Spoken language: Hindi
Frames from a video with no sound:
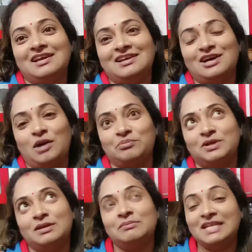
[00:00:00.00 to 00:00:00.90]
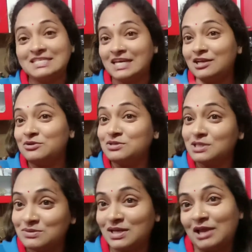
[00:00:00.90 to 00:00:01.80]
अपने मेरे चैनल को
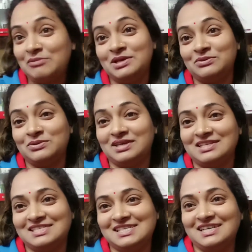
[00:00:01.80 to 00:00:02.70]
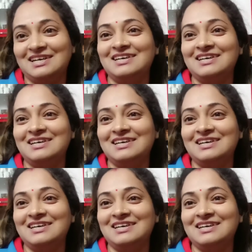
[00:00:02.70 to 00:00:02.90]
सब्सक्राइब जरूर कीजिएगा